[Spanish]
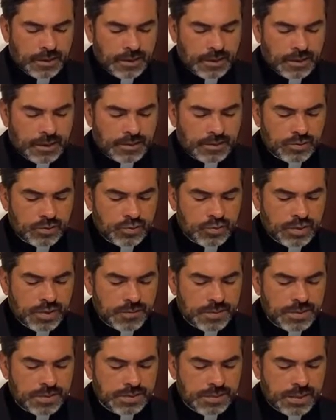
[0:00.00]

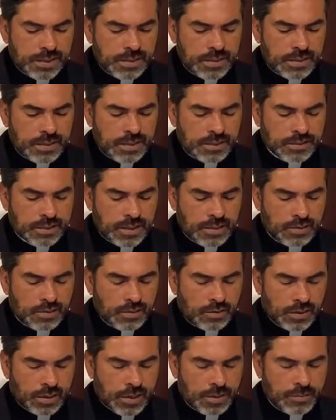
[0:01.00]
Escúchame enseguida,
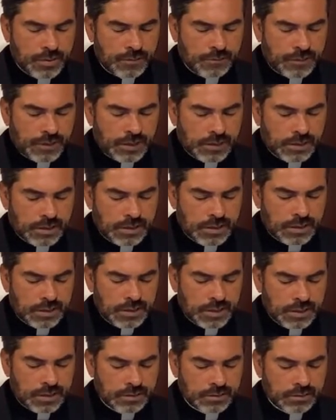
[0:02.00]
Señor, que me falta el
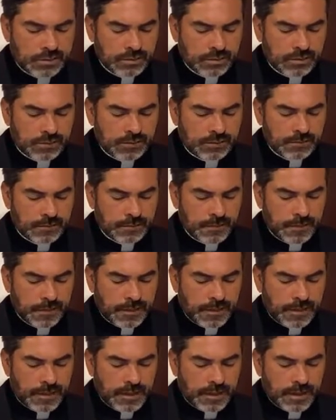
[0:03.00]
aliento.
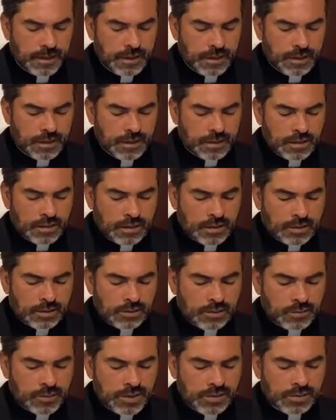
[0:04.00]

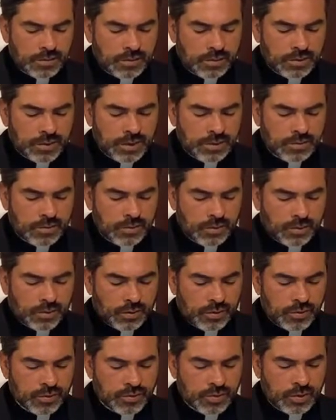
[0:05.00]
No me escondas tu
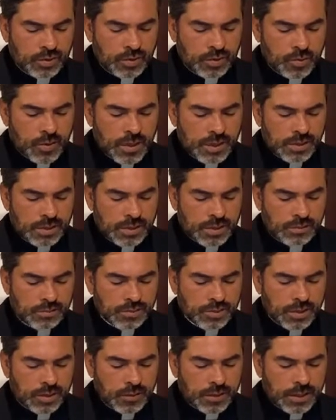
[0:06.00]
rostro igual que
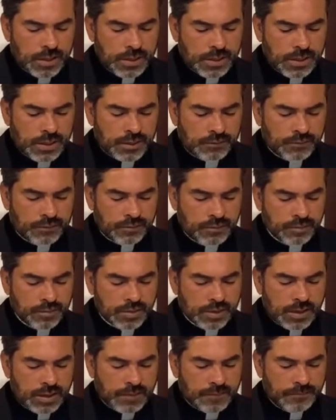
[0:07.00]
los que bajan a la
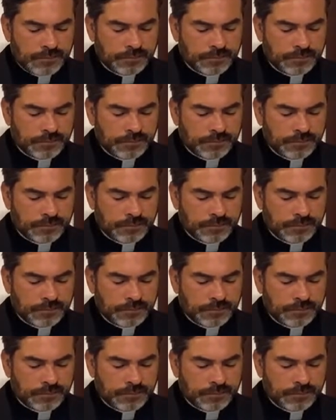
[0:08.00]
fosa.